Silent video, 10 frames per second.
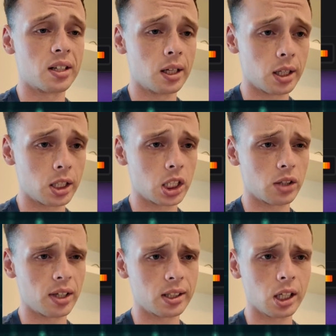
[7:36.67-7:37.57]
CSS et
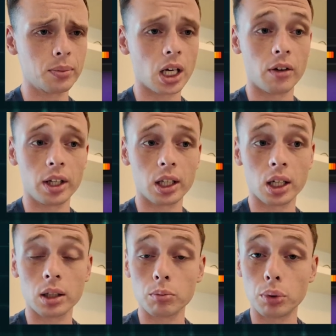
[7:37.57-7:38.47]
JavaScript avec
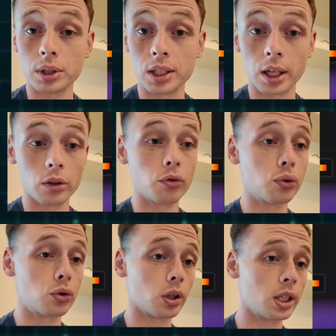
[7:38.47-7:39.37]
un beau design
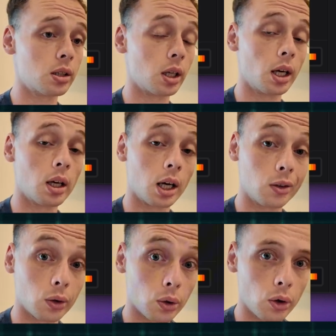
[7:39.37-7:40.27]
futuriste et
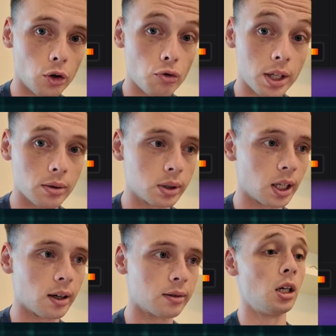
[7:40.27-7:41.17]
attendre le
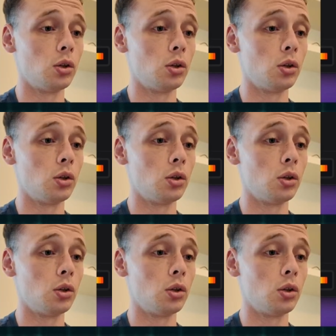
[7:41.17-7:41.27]
résultat.